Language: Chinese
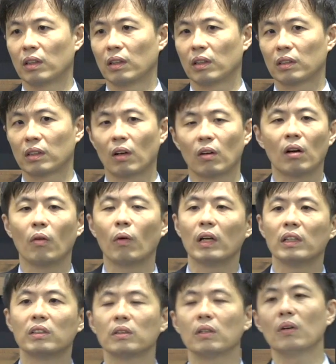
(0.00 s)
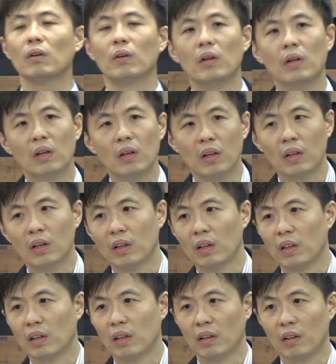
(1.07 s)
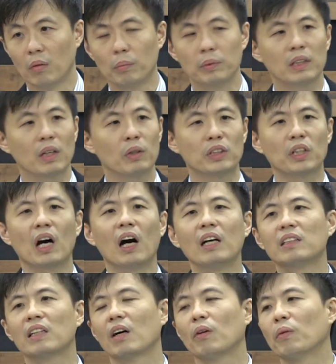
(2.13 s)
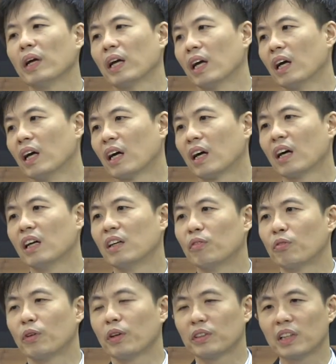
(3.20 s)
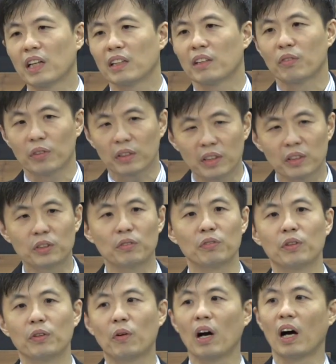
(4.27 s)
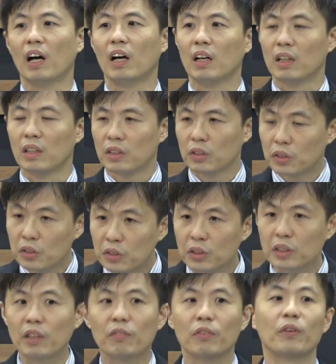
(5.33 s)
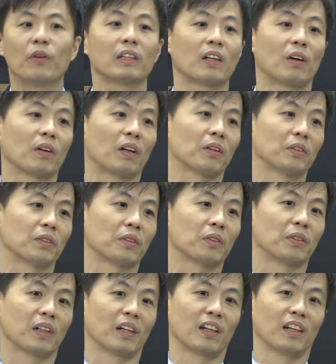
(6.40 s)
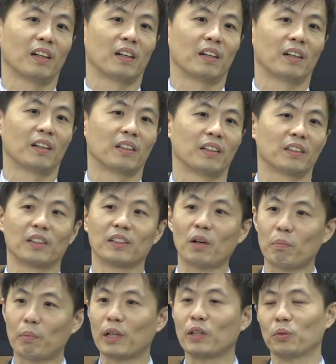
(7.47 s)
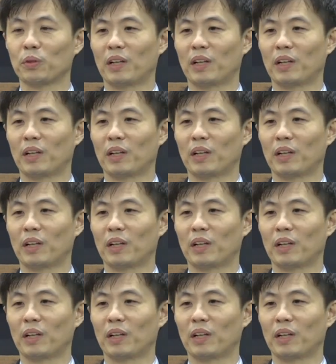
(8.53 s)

祷告完之后，我们教会常常为个人福音、家庭福音、地区福音化、世界福音化祷告之后呢，得到病毒了。